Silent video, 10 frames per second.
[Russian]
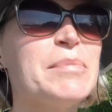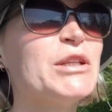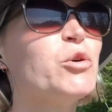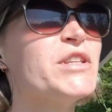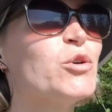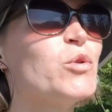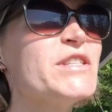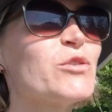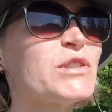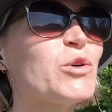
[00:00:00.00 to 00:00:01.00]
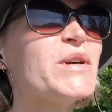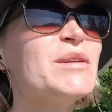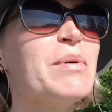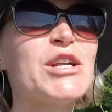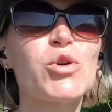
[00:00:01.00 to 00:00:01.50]
подходе к озеру такой
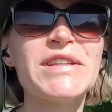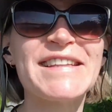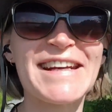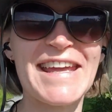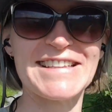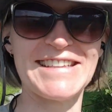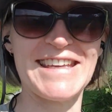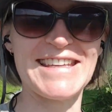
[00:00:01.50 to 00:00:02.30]
небольшой трейл есть.